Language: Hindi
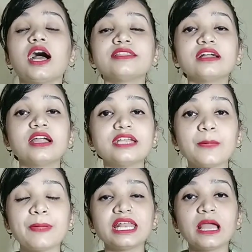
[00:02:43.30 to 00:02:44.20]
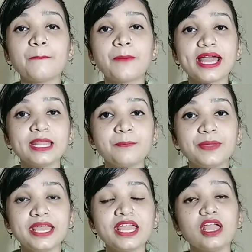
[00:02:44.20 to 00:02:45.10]
आधा घंटा पहले आप पानी
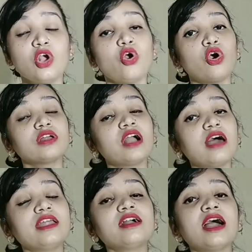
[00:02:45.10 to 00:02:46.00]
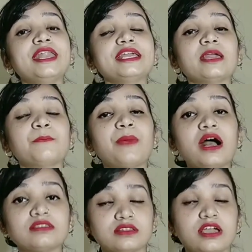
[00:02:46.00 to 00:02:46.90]
पिए और खाना खाने के
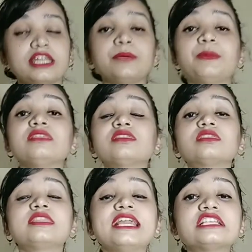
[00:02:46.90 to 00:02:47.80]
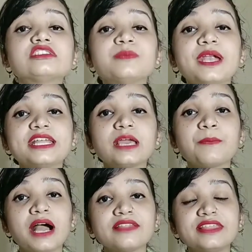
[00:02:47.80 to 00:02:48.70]
बाद करीबन तीस मिनट के
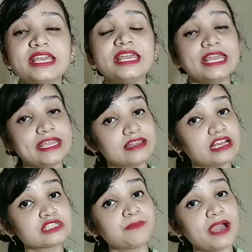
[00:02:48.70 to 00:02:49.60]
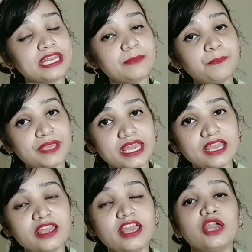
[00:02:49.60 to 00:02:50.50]
बाद ही एक गिलास पानी
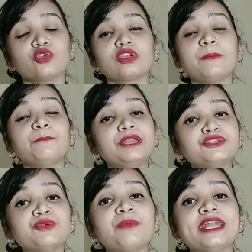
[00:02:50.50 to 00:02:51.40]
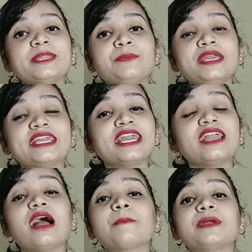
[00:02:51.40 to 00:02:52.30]
पिए क्योंकि बीच में पानी पी
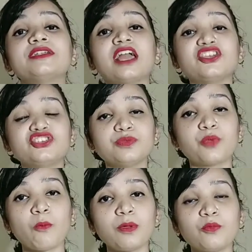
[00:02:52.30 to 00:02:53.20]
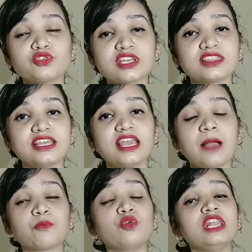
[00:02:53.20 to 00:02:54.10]
के आपका डाइजेशन प्रॉब्लम हो सकती है
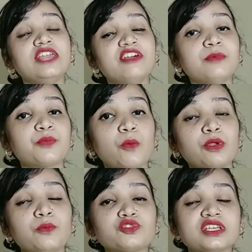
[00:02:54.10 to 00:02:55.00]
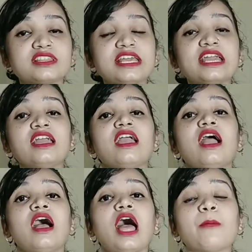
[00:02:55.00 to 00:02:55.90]
आपको लीवर में प्रॉब्लम हो सकती है
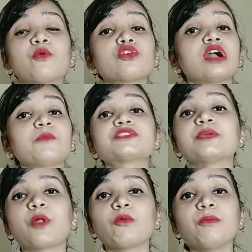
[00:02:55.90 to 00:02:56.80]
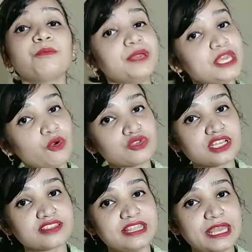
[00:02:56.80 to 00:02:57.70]
आपको कब्ज़ की प्रॉब्लम भी हो
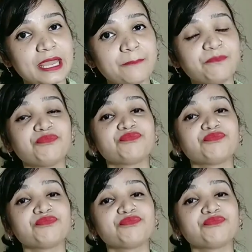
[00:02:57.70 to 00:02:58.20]
सकती है